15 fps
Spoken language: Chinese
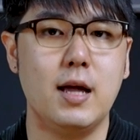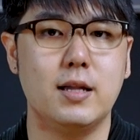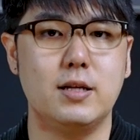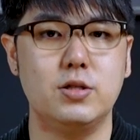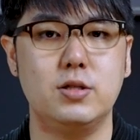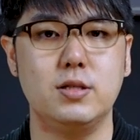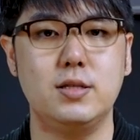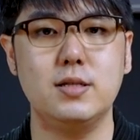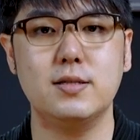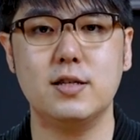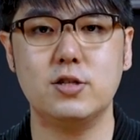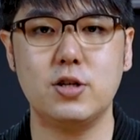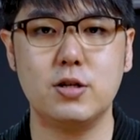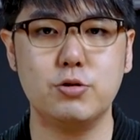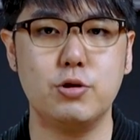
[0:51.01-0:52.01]
但是现
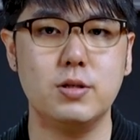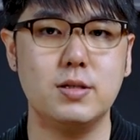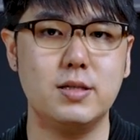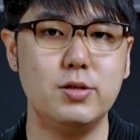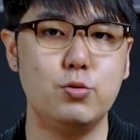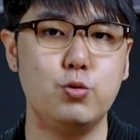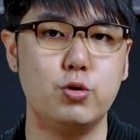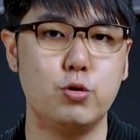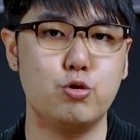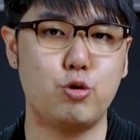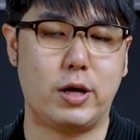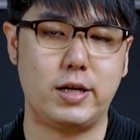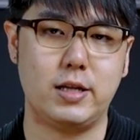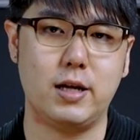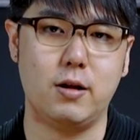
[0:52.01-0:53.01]
在商圈似乎都
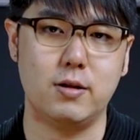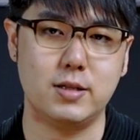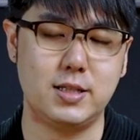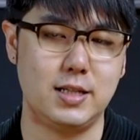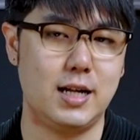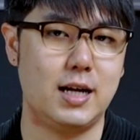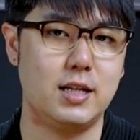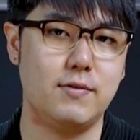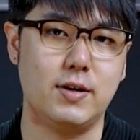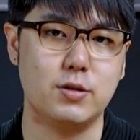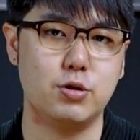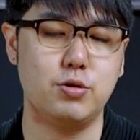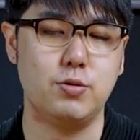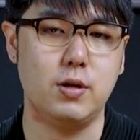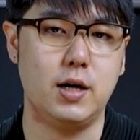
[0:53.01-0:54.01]
转移到了其他地
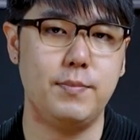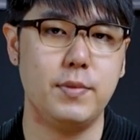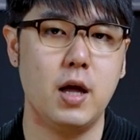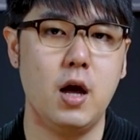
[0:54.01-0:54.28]
方去了。